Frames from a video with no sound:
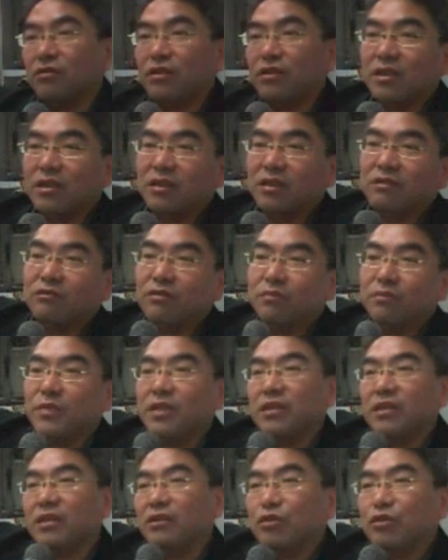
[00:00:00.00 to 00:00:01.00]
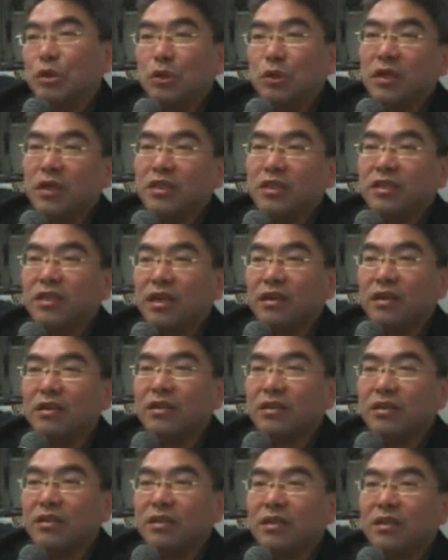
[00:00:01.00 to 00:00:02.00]
传到那个我们的云
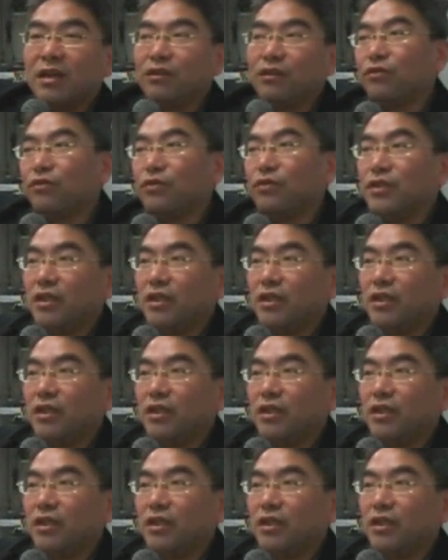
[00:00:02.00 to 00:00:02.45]
端上。